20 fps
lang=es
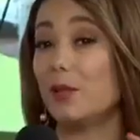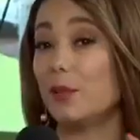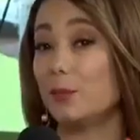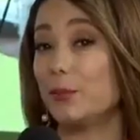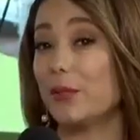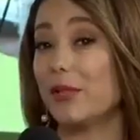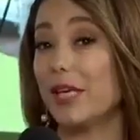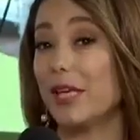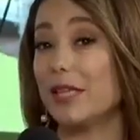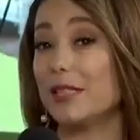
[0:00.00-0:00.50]

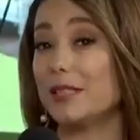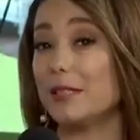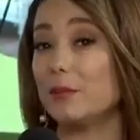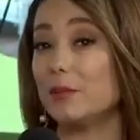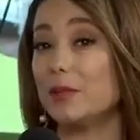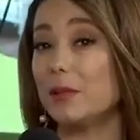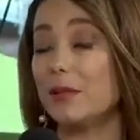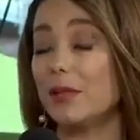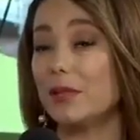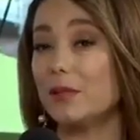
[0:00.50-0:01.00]
Porque
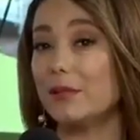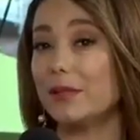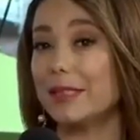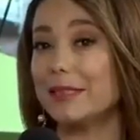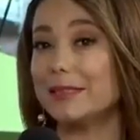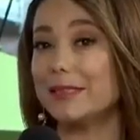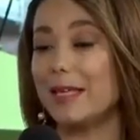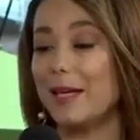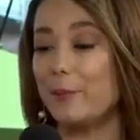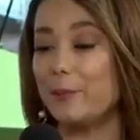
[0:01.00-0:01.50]
estamos hablando que
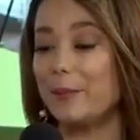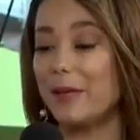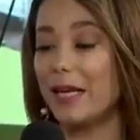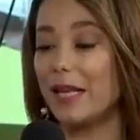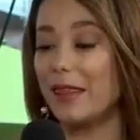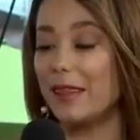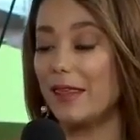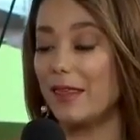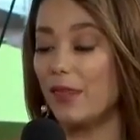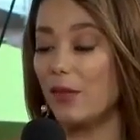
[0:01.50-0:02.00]
se ha
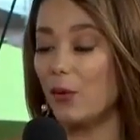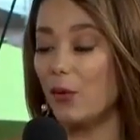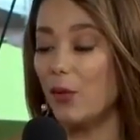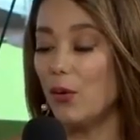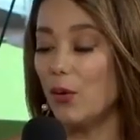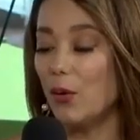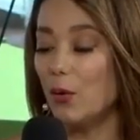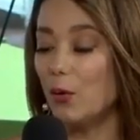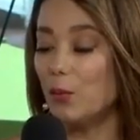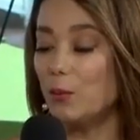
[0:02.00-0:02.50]
perdido
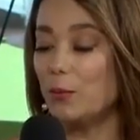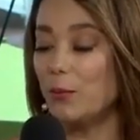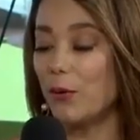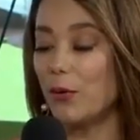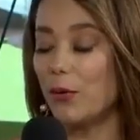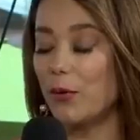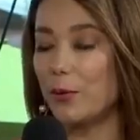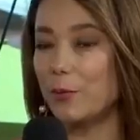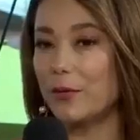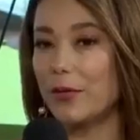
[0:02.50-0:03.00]
un
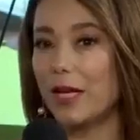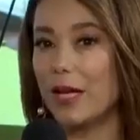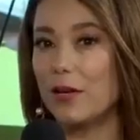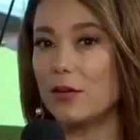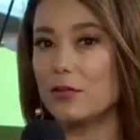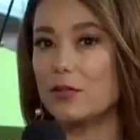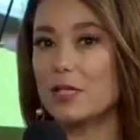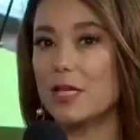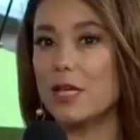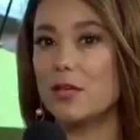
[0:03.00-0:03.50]
poco, porque en
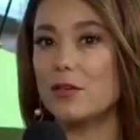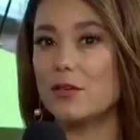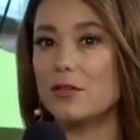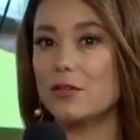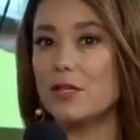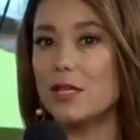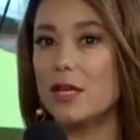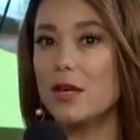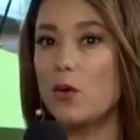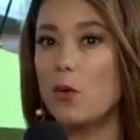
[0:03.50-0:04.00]
los años
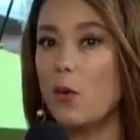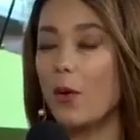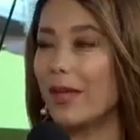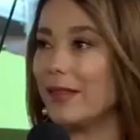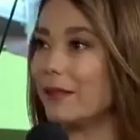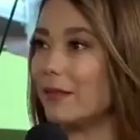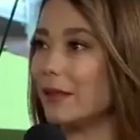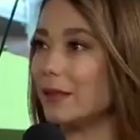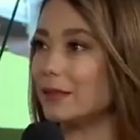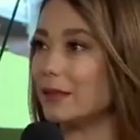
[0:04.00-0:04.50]

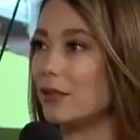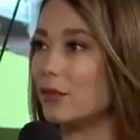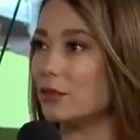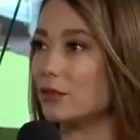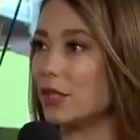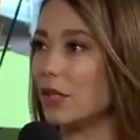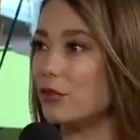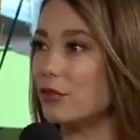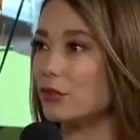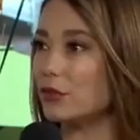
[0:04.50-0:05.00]
50, en
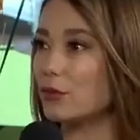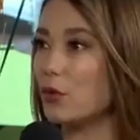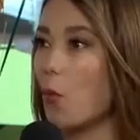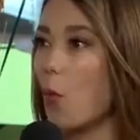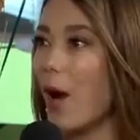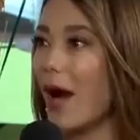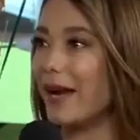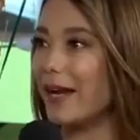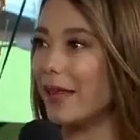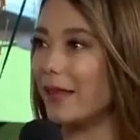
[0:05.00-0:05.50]
los años
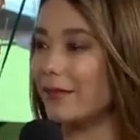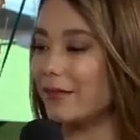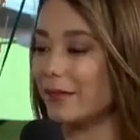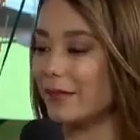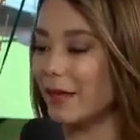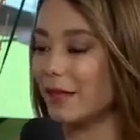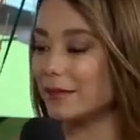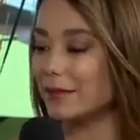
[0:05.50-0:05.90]
40,